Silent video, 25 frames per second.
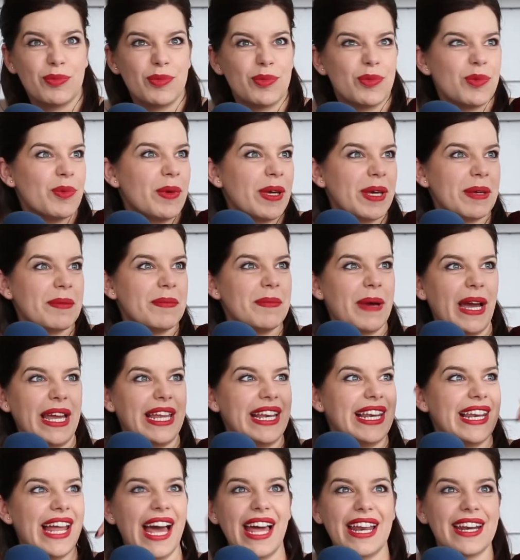tuve que
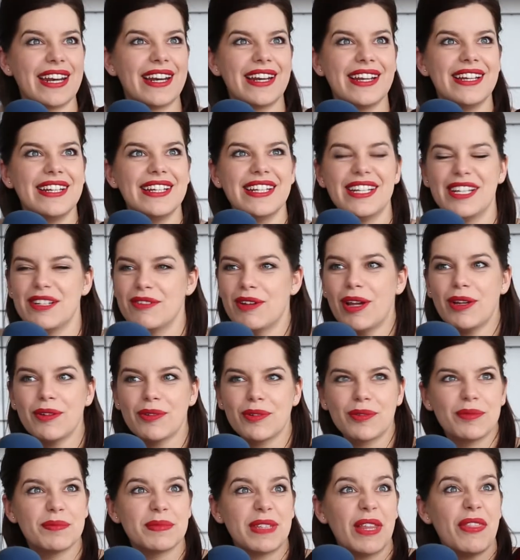bailar, una
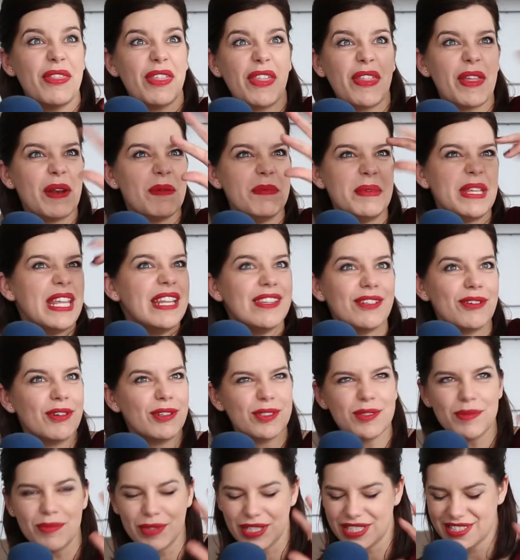danza del vientre, una
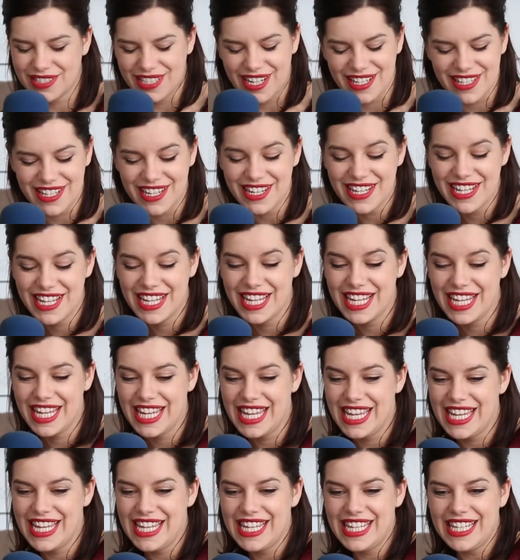cosa muy extraña.
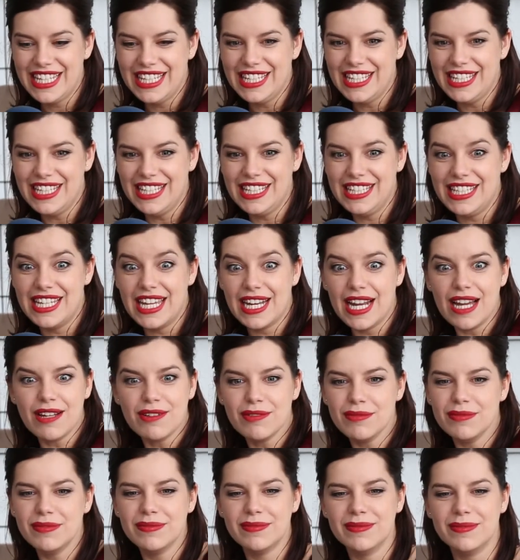Y era
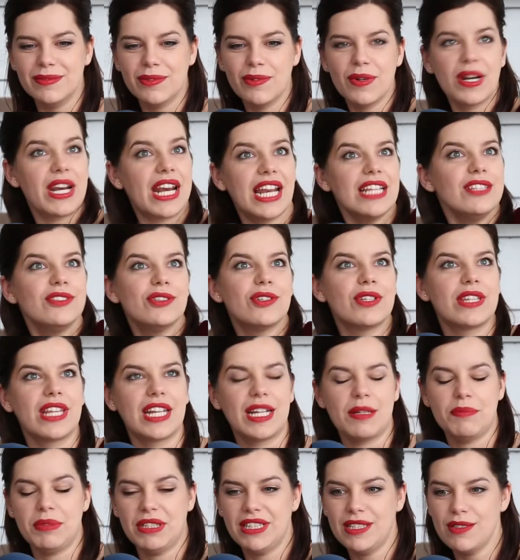un, reto y de
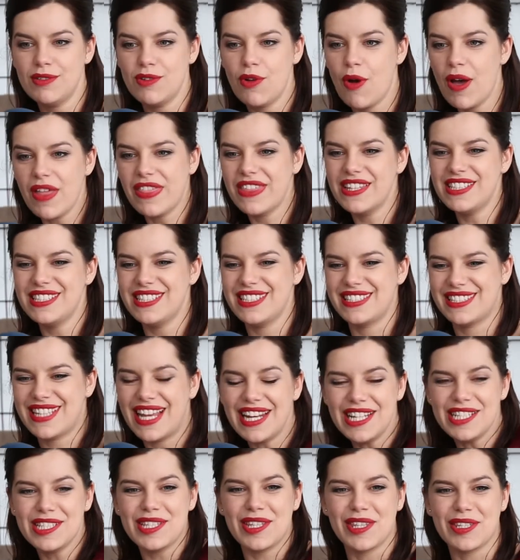repente lo haces y
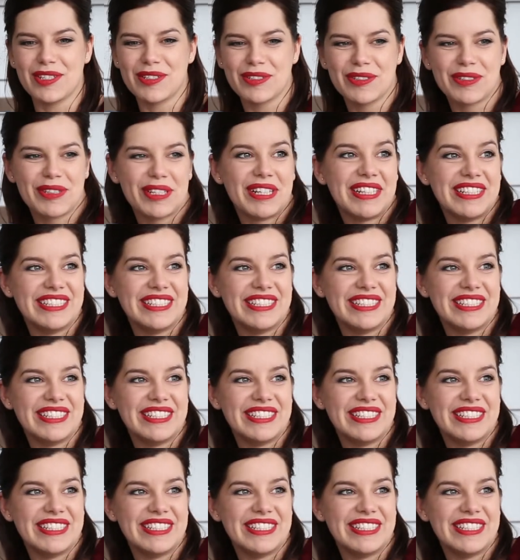sales y dices,